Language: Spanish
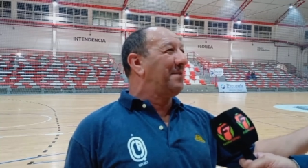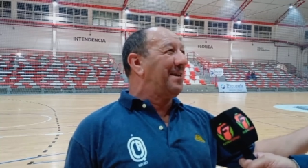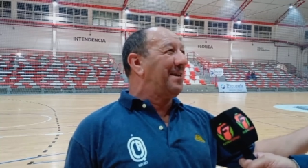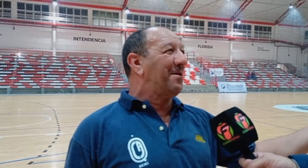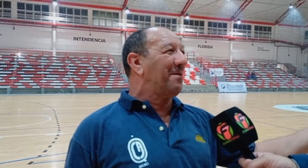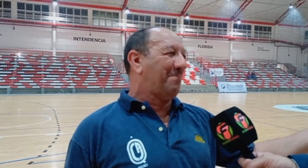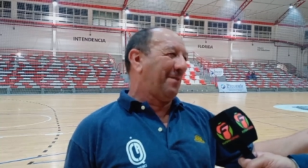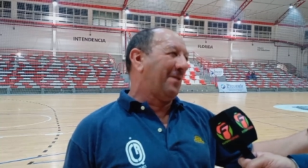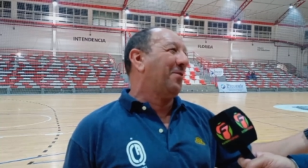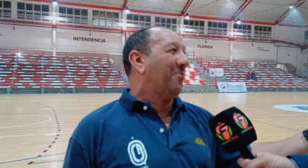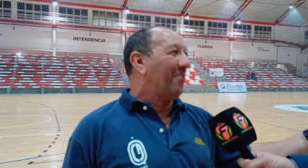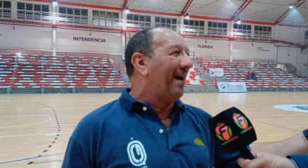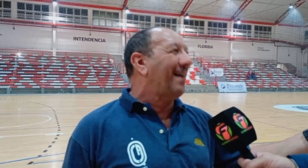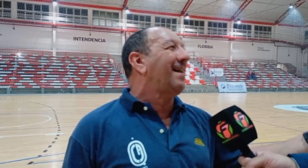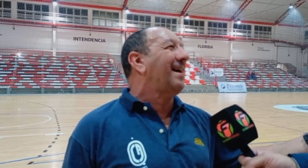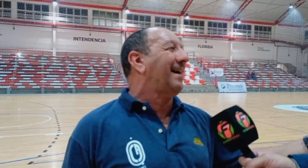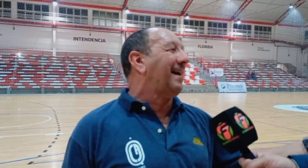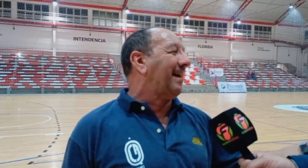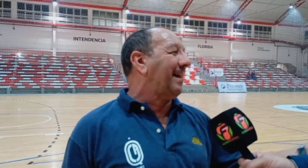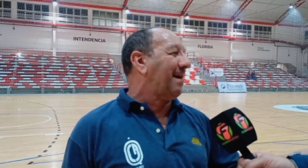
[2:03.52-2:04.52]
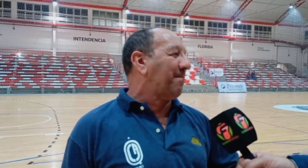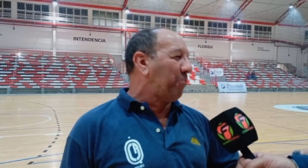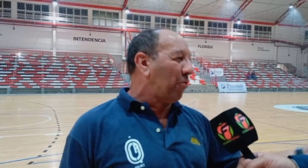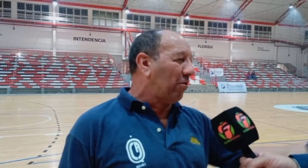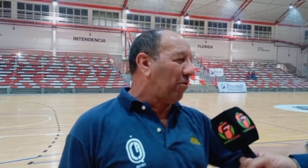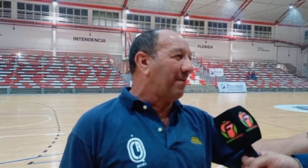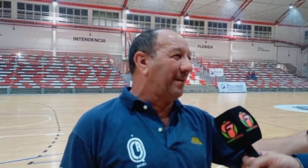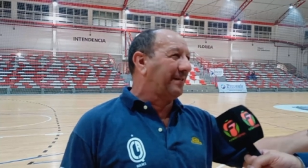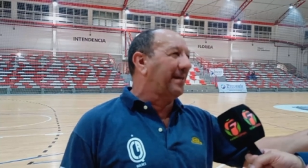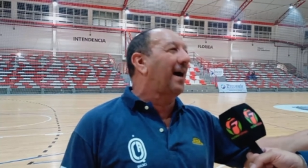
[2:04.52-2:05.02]
no miro, pero igual eh, le
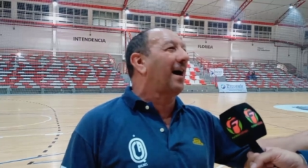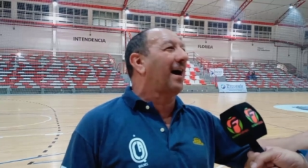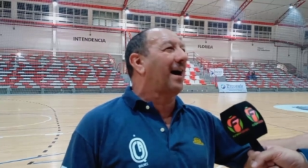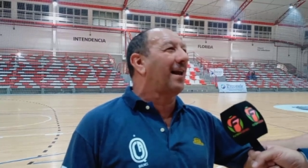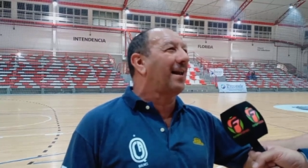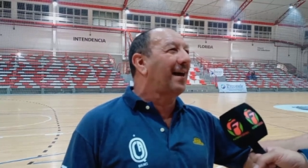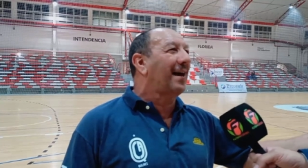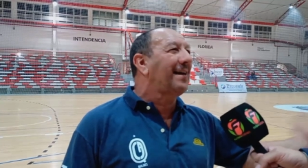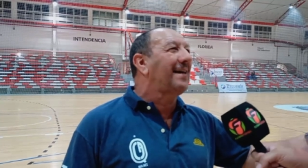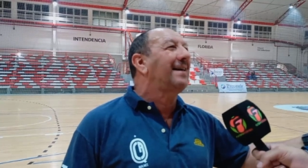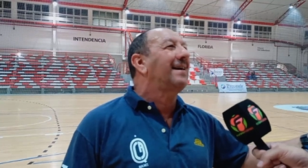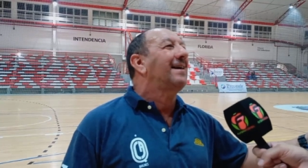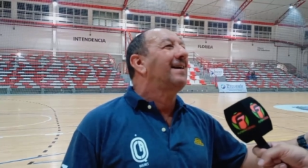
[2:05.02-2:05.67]
pongo demasiadas ganas